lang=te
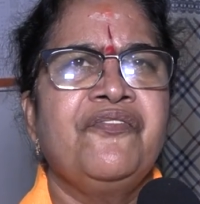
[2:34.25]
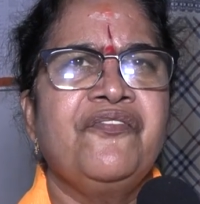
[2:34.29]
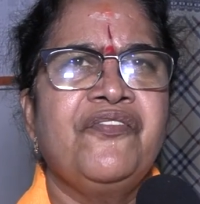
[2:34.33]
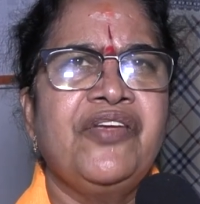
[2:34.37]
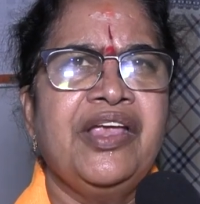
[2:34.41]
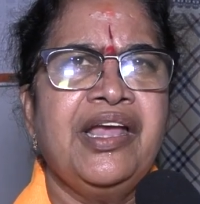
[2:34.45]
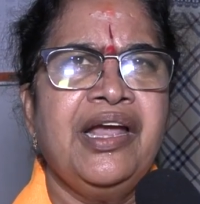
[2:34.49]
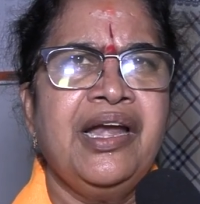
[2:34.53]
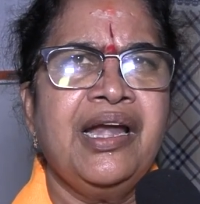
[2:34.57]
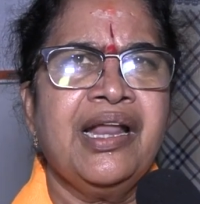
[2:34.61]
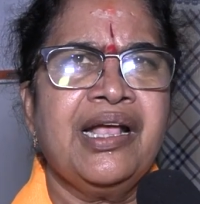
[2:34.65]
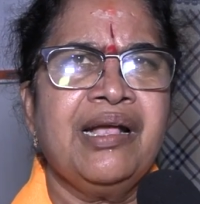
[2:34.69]

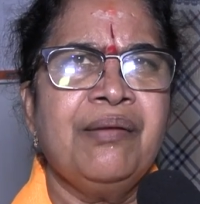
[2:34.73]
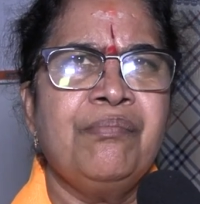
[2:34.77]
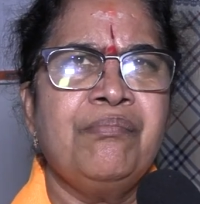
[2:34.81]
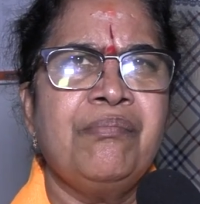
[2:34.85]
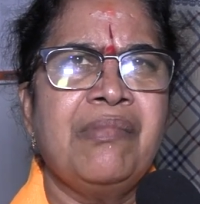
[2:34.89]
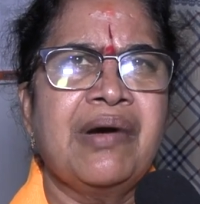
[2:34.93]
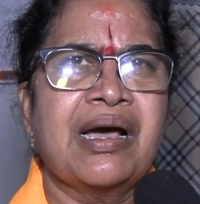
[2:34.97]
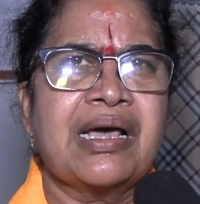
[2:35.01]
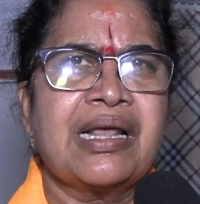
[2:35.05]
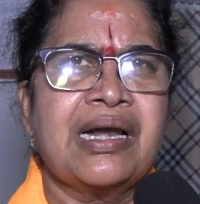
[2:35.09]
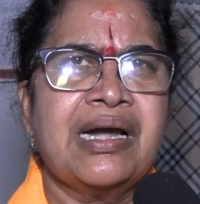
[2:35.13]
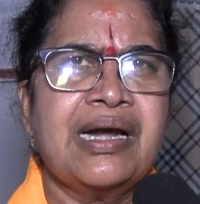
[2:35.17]
వీళ్ళకి
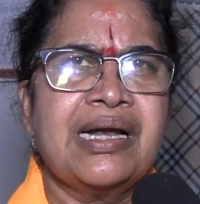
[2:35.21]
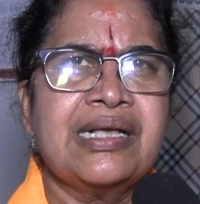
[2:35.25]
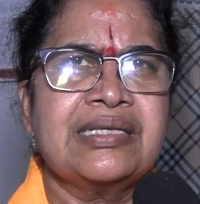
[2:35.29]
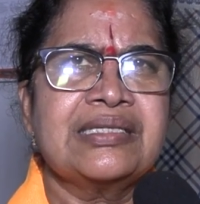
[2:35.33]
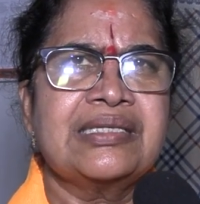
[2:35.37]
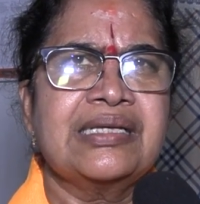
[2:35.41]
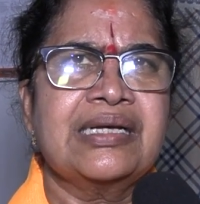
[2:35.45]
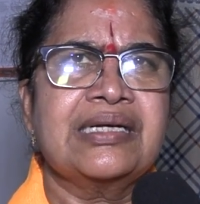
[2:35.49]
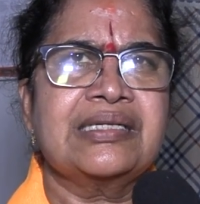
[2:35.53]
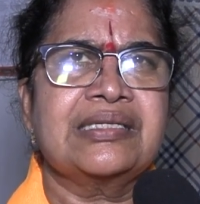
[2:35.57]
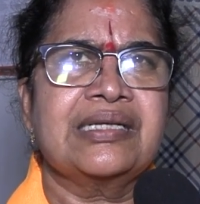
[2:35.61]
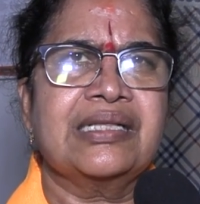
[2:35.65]

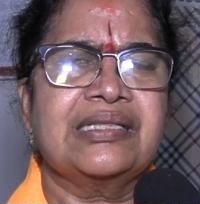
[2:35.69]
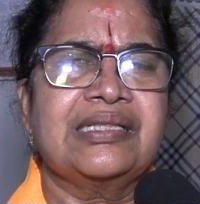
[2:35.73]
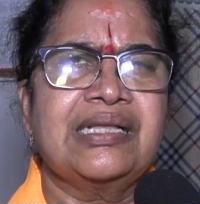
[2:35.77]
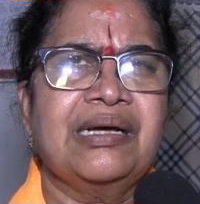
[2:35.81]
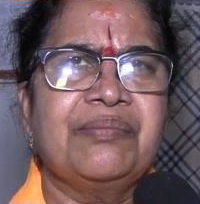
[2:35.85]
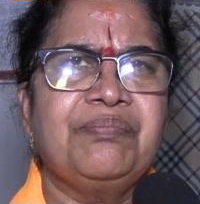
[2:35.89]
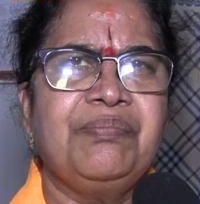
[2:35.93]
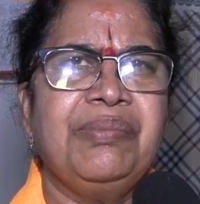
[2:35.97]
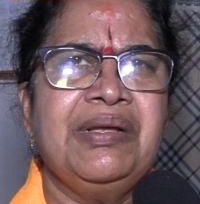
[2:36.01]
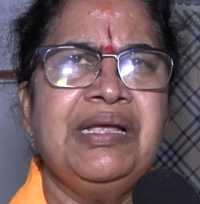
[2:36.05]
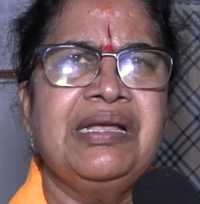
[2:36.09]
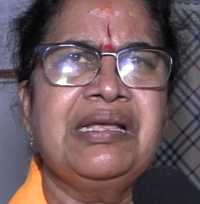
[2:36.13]
మరణశిక్ష
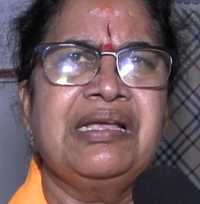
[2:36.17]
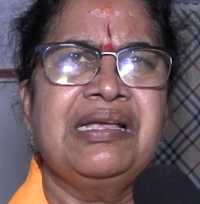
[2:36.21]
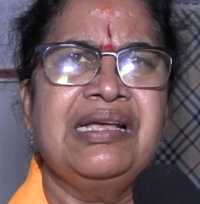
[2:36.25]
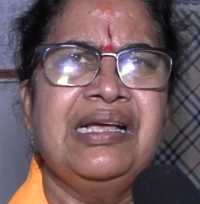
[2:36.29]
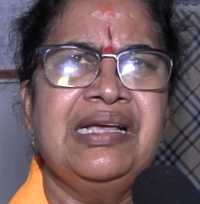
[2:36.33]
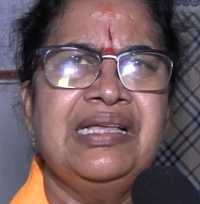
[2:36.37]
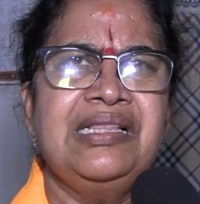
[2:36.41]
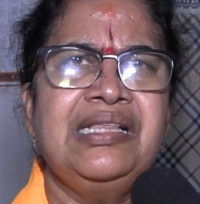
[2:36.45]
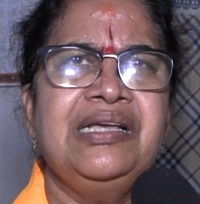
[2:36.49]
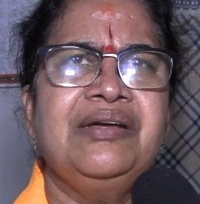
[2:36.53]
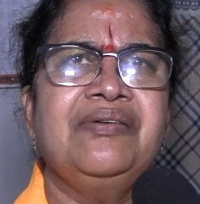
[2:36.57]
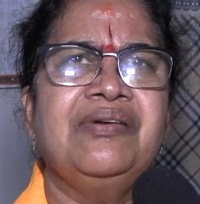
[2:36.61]
తప్ప
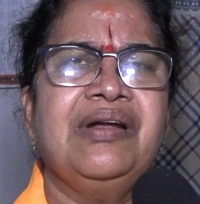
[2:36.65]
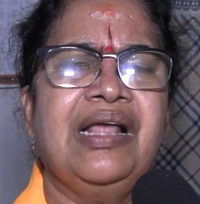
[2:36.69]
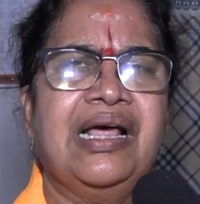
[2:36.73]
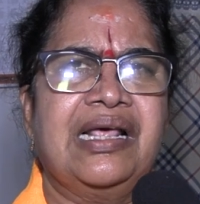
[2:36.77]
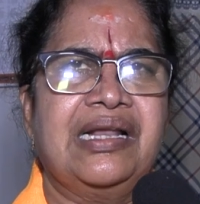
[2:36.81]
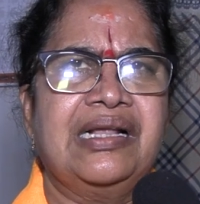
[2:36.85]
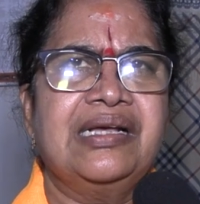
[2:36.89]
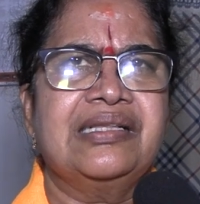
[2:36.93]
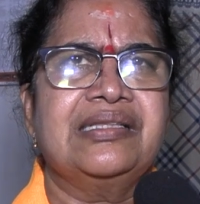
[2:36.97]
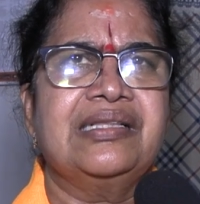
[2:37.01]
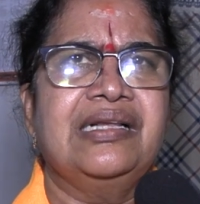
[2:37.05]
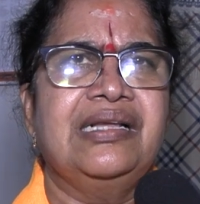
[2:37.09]
ఇంకేది కూడా
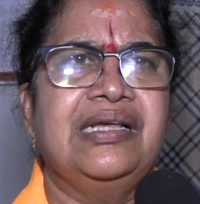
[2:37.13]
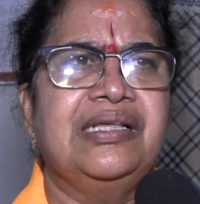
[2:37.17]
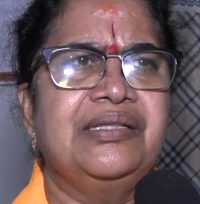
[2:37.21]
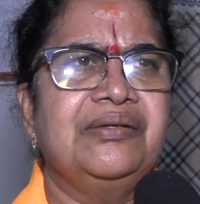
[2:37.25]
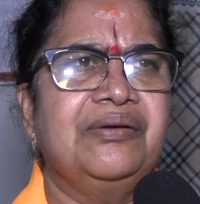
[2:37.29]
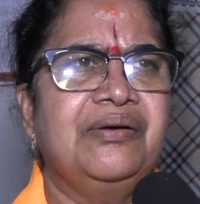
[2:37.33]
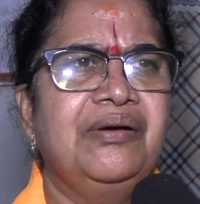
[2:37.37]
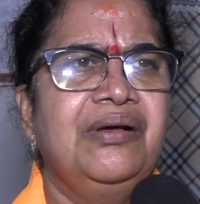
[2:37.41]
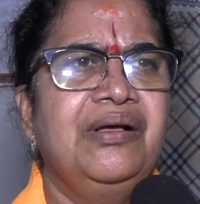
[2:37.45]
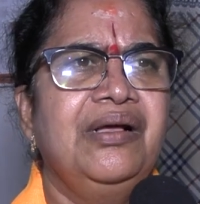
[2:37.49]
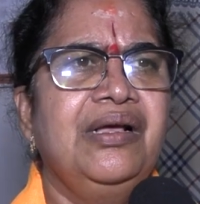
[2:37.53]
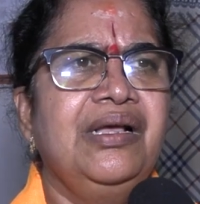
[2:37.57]
అర్హత లేదు